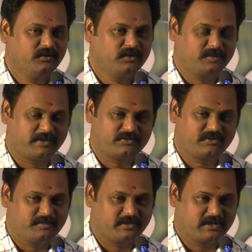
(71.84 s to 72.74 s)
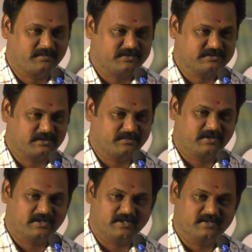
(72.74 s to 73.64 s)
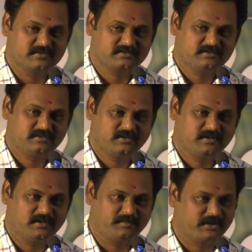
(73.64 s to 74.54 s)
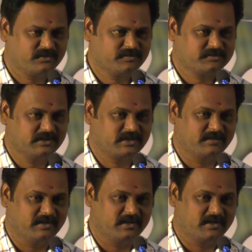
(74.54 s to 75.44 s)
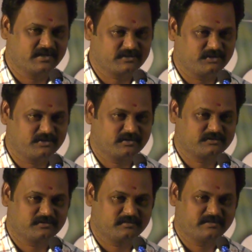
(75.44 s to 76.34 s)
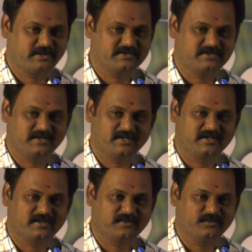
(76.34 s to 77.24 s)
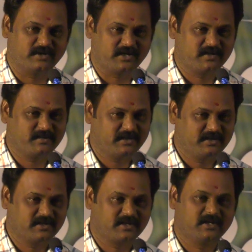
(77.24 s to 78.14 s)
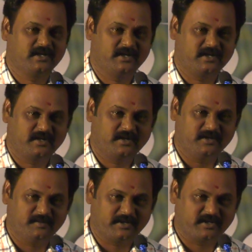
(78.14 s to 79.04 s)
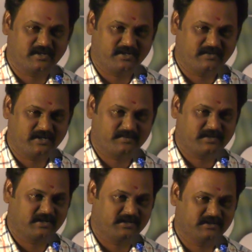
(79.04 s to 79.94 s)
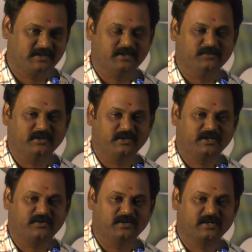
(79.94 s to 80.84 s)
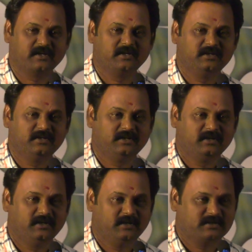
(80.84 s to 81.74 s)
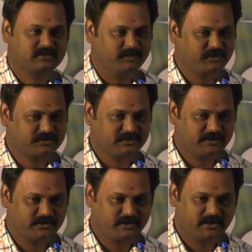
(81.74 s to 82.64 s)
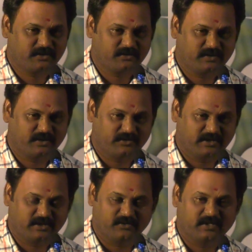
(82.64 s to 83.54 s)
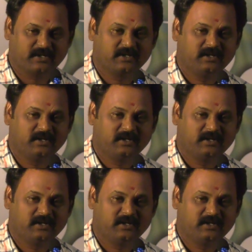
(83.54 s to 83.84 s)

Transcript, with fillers: ஒரு படம் ஒன்று பண்ணலாமா சார் அப்படின்னு கேட்டார் பண்ணுவோம் சார் அப்படின்னா எனக்கு சந்தோஷமாகிடுச்சு ஒரு நல்ல மனிதர் நல்ல இரண்டு படங்களை வெற்றி படங்களை தந்த ஒரு இயக்குனர் சமூக சிந்தனையோடு இருக்கக்கூடிய ஒரு இயக்குனர்